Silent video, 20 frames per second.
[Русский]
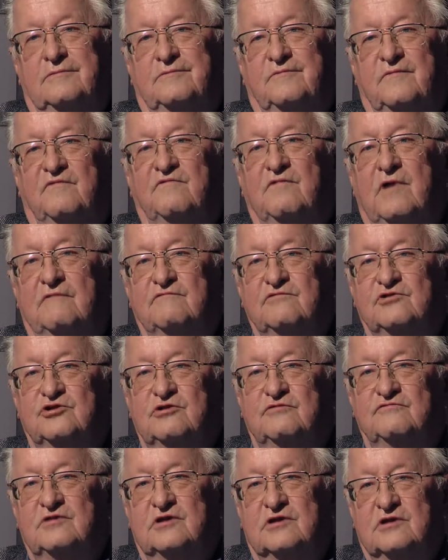В
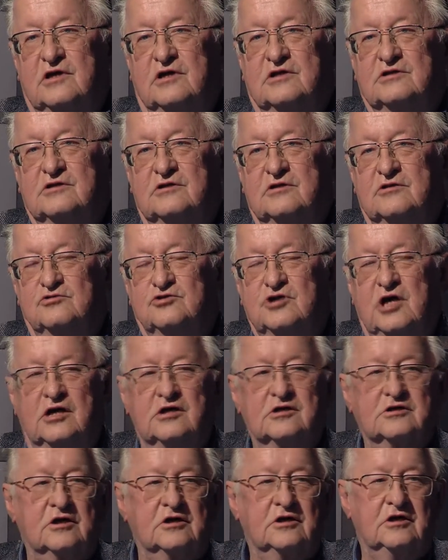августе всегда
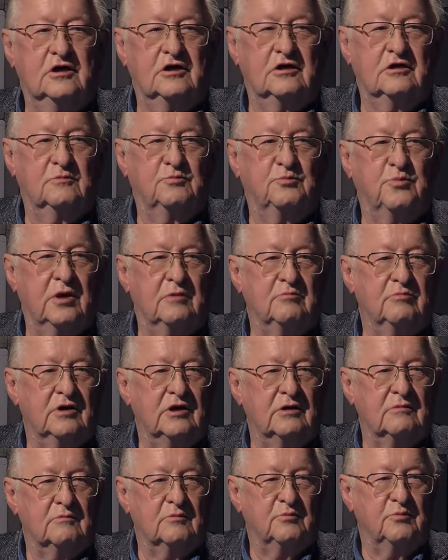случались какие-нибудь
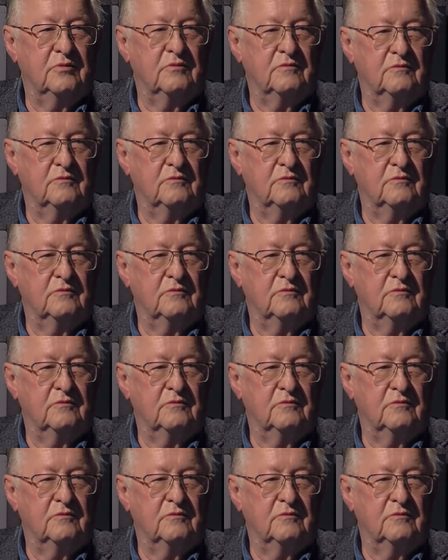проблемы.